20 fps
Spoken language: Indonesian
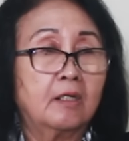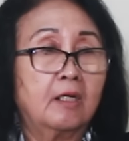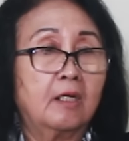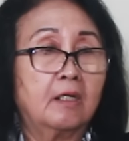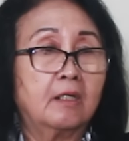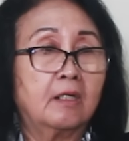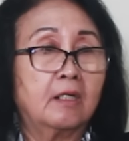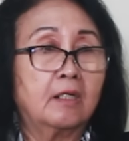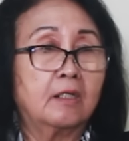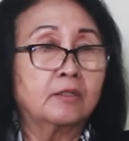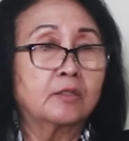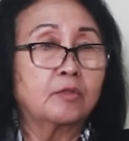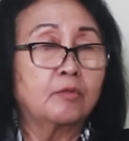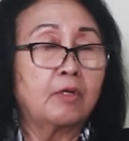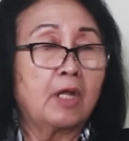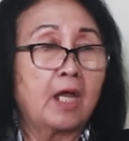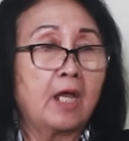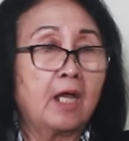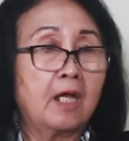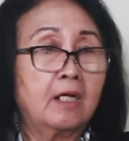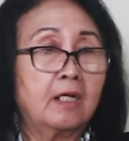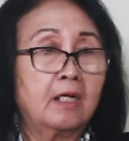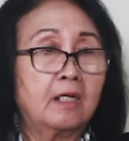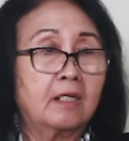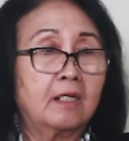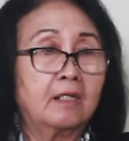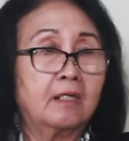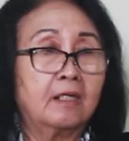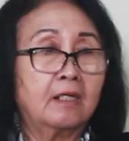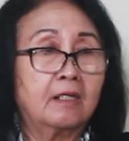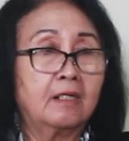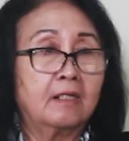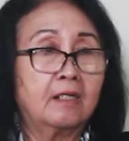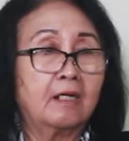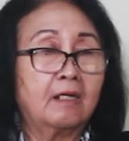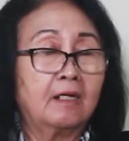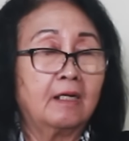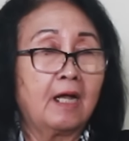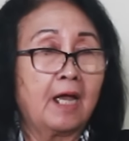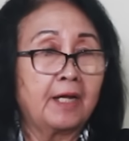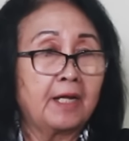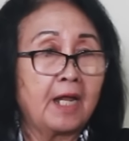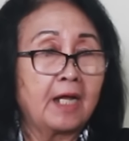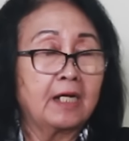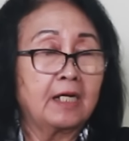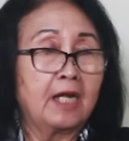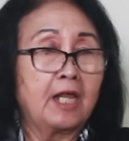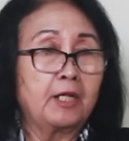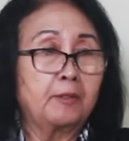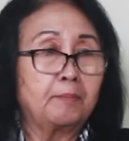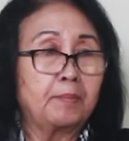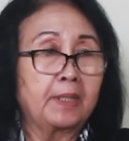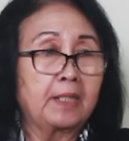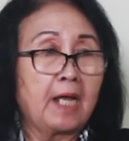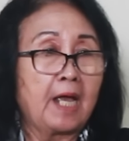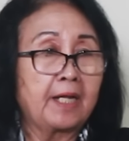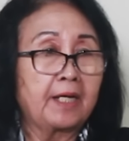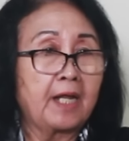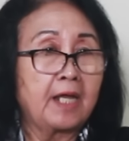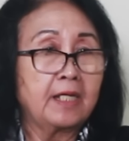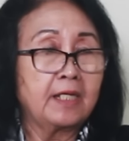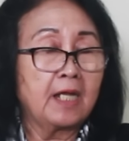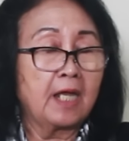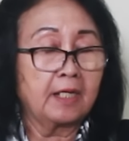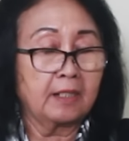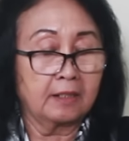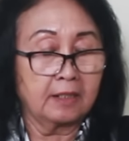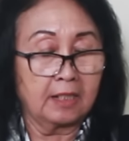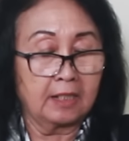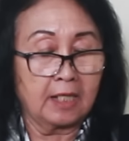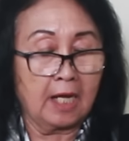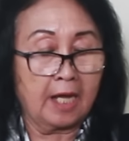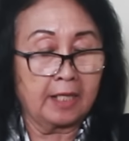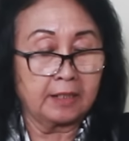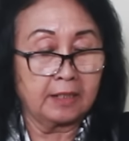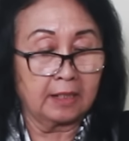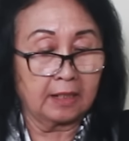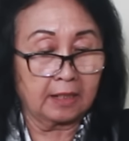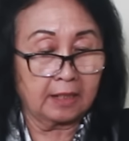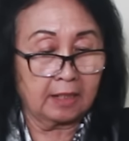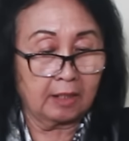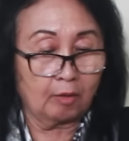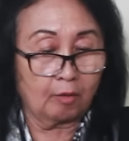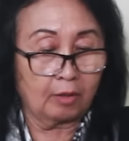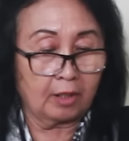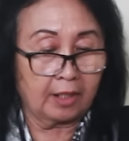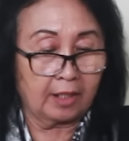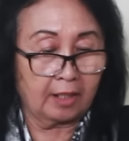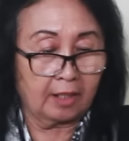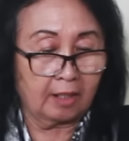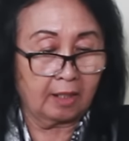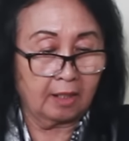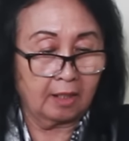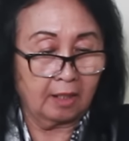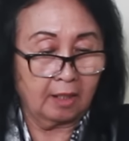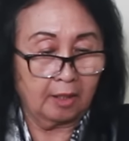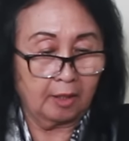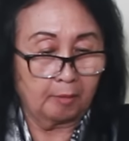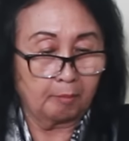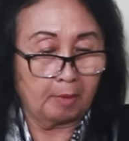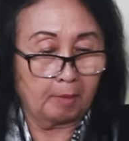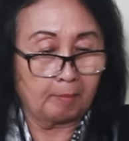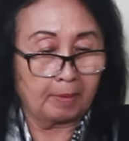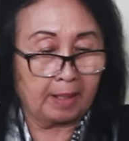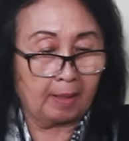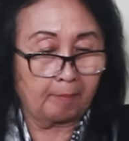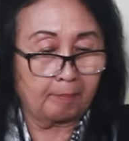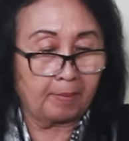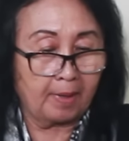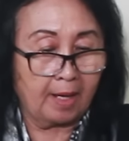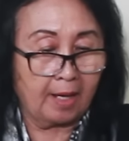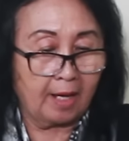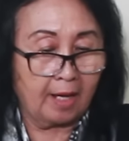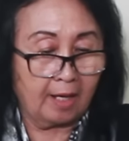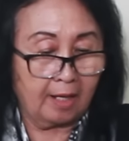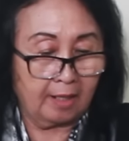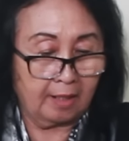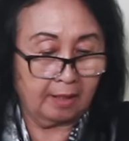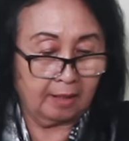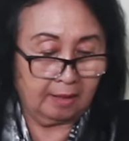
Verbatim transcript: uh, sudah ada gelar perkara yang dihadiri oleh beberapa